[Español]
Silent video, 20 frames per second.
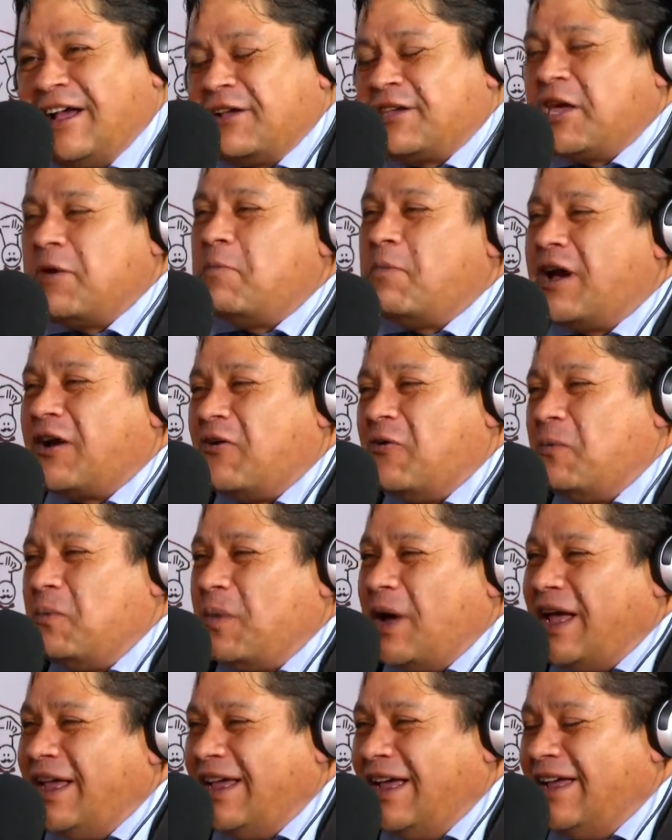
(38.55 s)
quien me
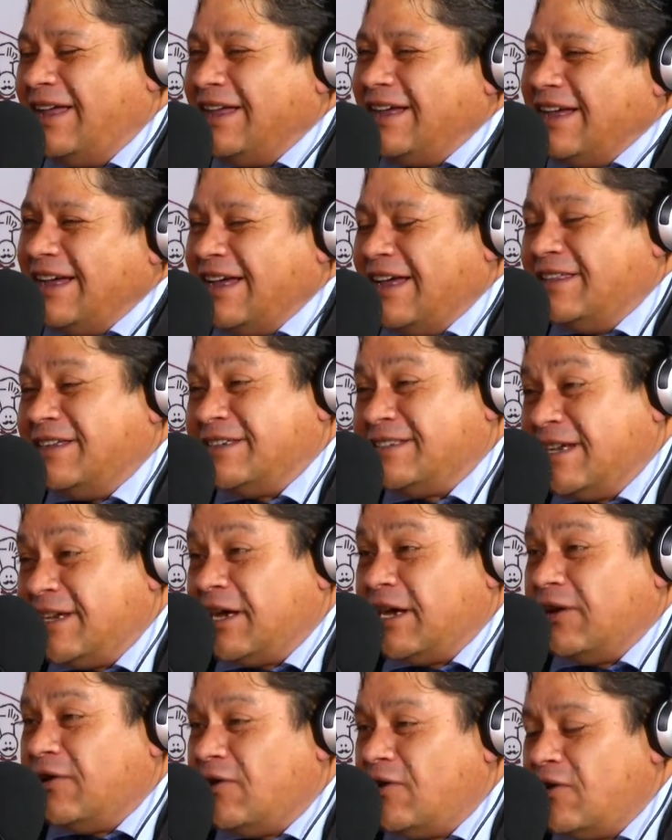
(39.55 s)
acompaña ...es decir
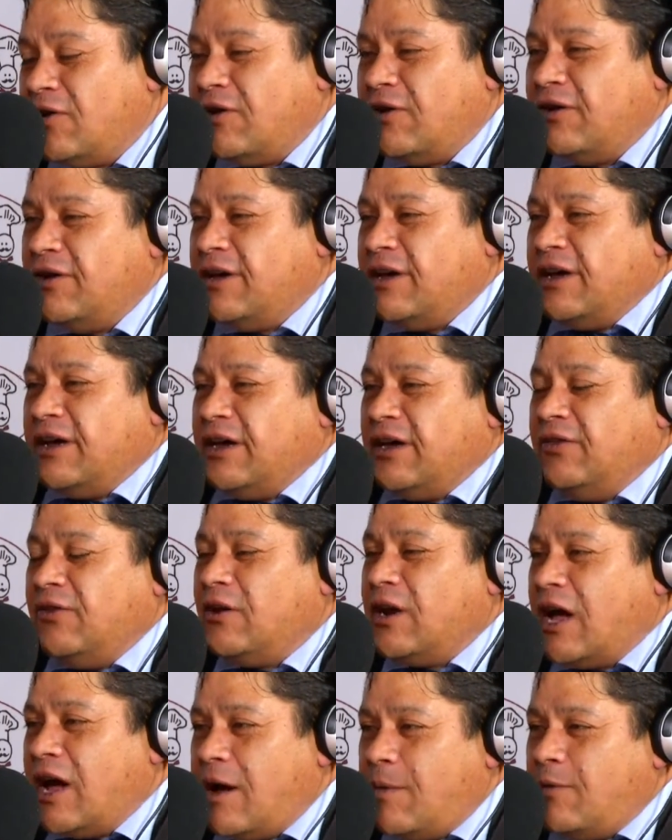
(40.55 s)
que no, no
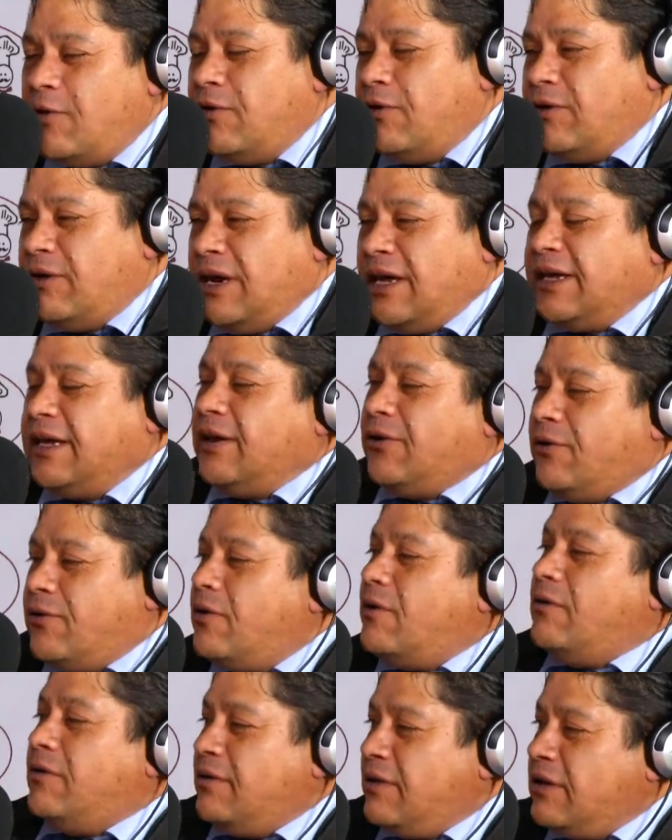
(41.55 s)
la amo, no la quiero,
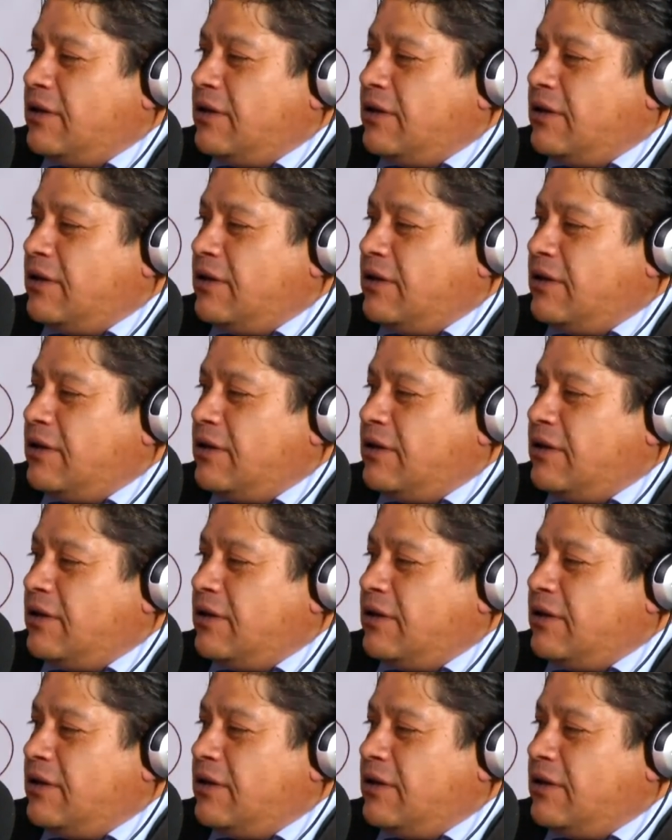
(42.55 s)
no,